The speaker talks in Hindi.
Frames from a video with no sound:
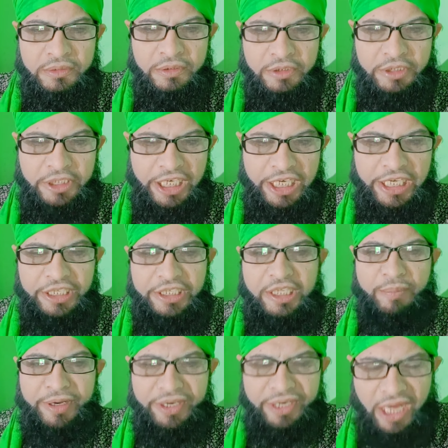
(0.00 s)
दिली
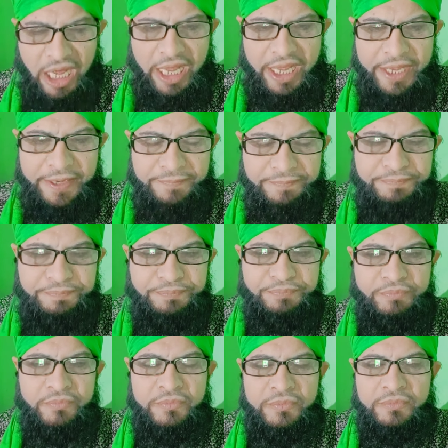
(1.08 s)
तमन्ना है
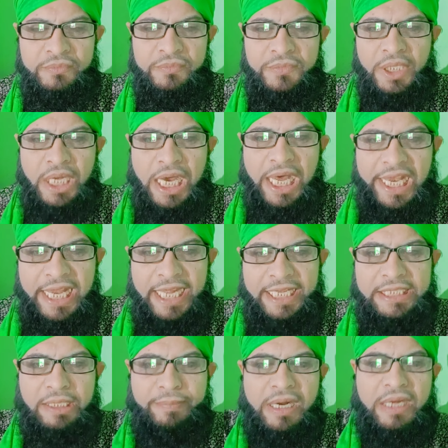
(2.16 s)
अल्लाह
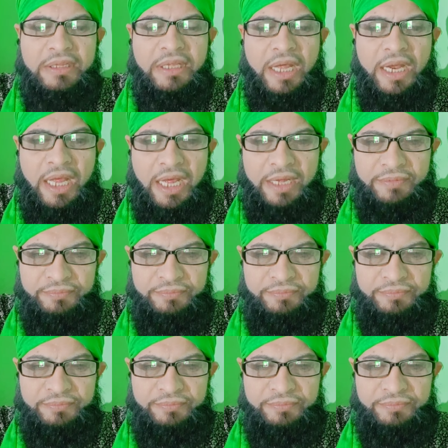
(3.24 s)
तबरक ताला